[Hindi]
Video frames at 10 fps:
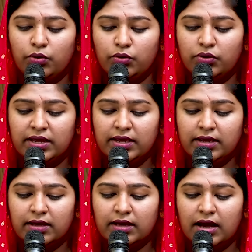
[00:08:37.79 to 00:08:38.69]
उन्होंने
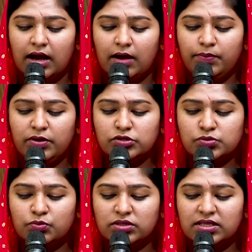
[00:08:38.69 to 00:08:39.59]
अपने उस
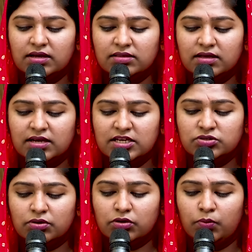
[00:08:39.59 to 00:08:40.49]
मुक्तिदाता
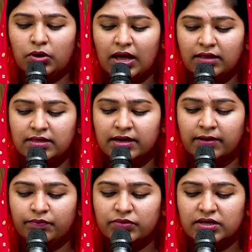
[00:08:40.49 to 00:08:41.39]
ईश्वर को भुला दिया
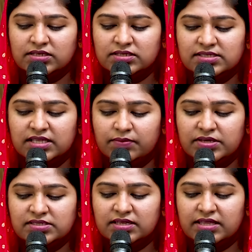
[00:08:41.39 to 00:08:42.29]
जिसने
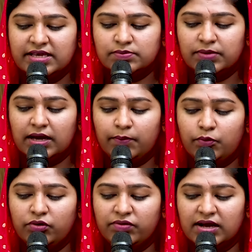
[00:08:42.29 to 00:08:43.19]
मिस्र देश में
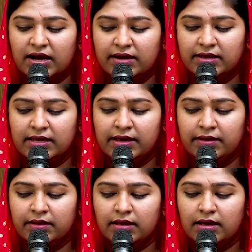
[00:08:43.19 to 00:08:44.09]
अपूर्व कार्य किए
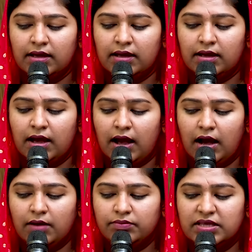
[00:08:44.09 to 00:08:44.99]

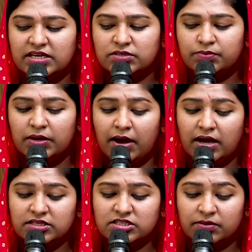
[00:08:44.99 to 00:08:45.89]
हाम देश में
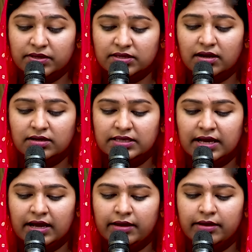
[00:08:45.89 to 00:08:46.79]
महान चमत्कार
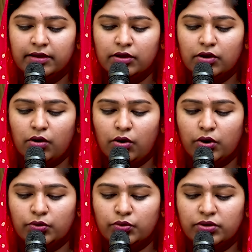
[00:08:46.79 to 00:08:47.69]
दिखाए और
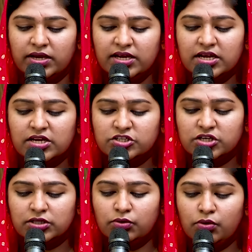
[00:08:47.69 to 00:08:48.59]
उन्होंने
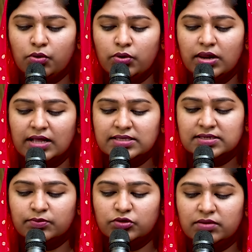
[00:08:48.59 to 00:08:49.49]
शत्रुओं को लाल
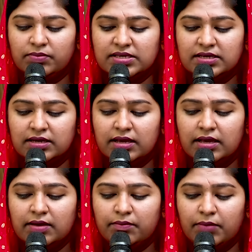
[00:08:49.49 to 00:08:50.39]
समुद्र में
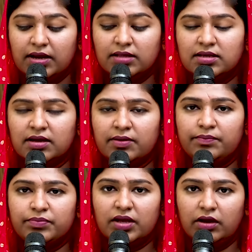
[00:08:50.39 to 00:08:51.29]
मारा था
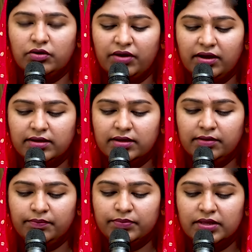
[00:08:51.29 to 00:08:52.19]
अनुवाक्य